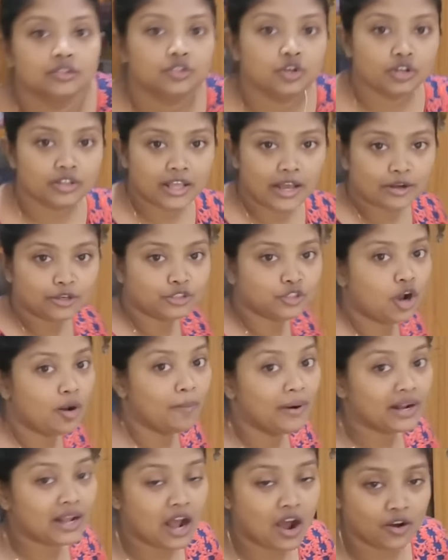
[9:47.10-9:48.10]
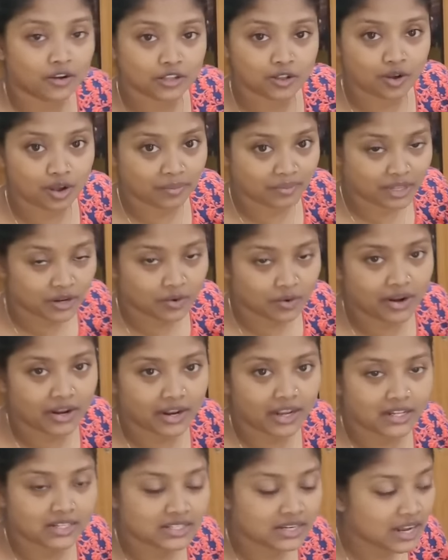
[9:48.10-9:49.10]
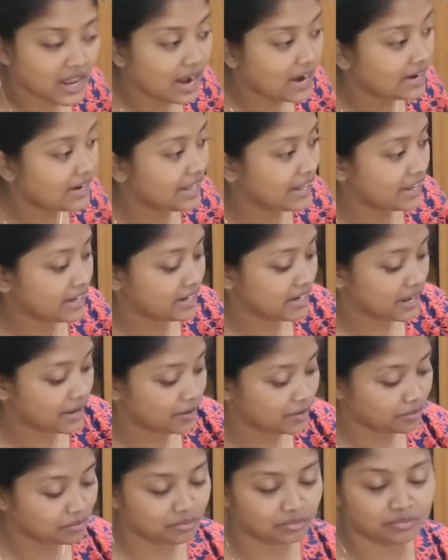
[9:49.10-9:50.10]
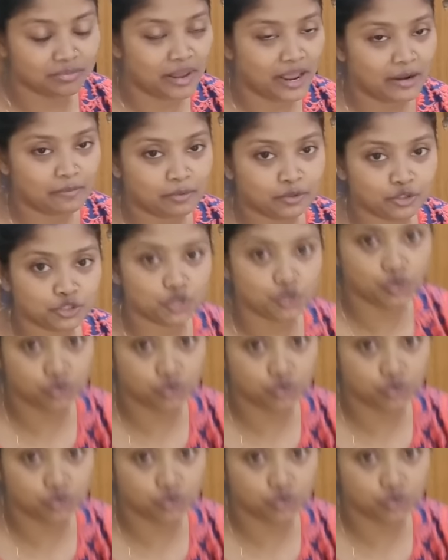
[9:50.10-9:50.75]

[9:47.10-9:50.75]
তো দেখো সবার খাওয়া দাওয়া আমাদের হয়ে গেছে আর এখানে এখন ব্যাগপত্র